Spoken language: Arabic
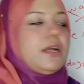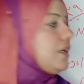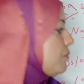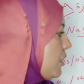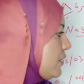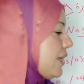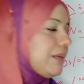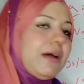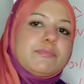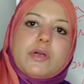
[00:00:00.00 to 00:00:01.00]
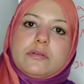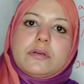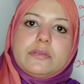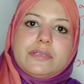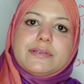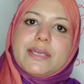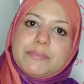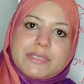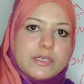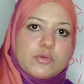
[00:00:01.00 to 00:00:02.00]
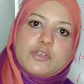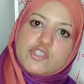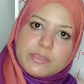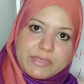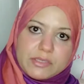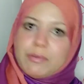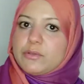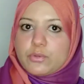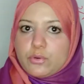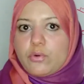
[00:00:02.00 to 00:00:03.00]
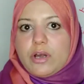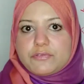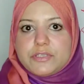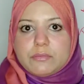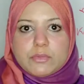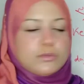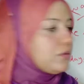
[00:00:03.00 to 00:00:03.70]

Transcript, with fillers: المجرى يا جماعه بتاع نهر النيل جاي من الجنوب للشمال طبعا انتوا كلكم عارفين الموضوع